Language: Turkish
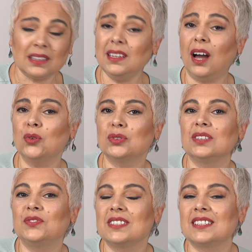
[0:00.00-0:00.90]

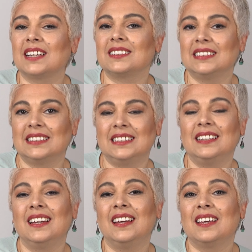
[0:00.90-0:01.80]
Yahut da fırsatları
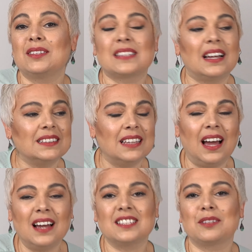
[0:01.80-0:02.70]
sanki
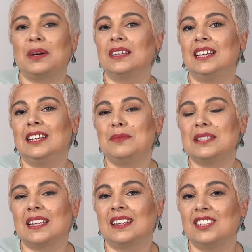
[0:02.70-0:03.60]
her zaman
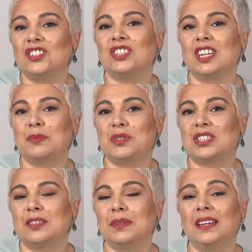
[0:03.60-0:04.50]
elimize
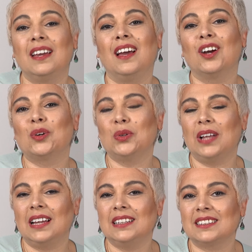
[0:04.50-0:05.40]
geçecekmiş gibi
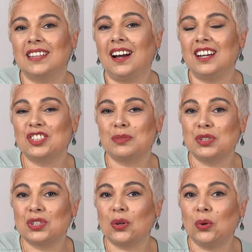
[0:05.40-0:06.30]
kolaylıkla
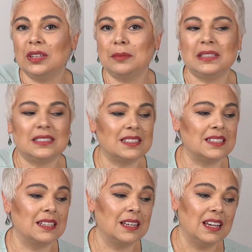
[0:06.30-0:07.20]
harcamış da
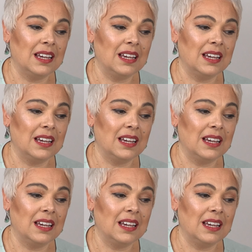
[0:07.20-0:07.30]
olabiliriz.